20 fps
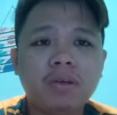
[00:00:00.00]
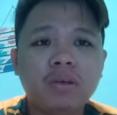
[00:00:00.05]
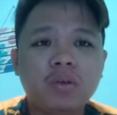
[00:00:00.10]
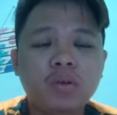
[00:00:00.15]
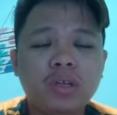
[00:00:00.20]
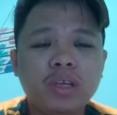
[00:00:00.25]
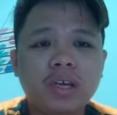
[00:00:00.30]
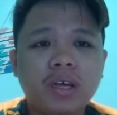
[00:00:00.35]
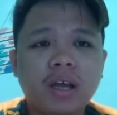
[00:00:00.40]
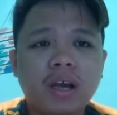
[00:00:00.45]

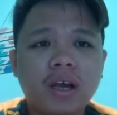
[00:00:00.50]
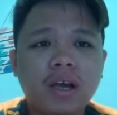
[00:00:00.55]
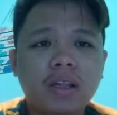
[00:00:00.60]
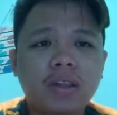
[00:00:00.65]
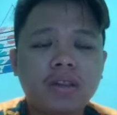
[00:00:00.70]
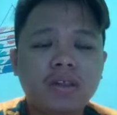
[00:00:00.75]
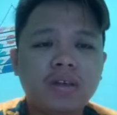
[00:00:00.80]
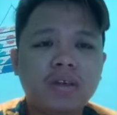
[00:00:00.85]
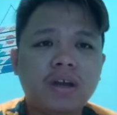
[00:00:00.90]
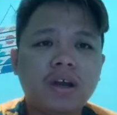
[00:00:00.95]
perlu
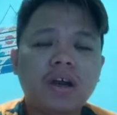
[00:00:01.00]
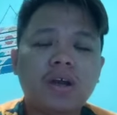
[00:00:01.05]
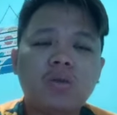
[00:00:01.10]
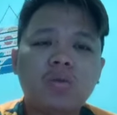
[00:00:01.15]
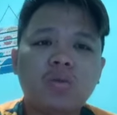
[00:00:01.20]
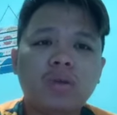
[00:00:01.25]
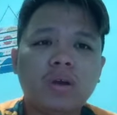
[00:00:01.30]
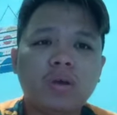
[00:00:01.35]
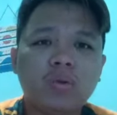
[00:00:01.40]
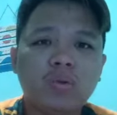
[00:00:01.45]
dikenakan
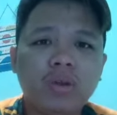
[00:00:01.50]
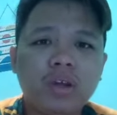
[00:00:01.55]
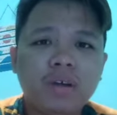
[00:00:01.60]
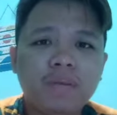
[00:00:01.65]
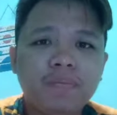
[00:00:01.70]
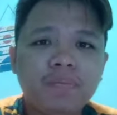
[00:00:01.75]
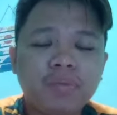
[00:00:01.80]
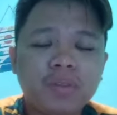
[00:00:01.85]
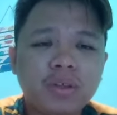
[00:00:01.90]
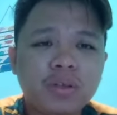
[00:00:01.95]
tindakan
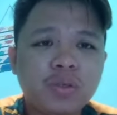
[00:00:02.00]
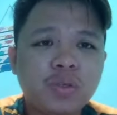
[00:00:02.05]
undang-undang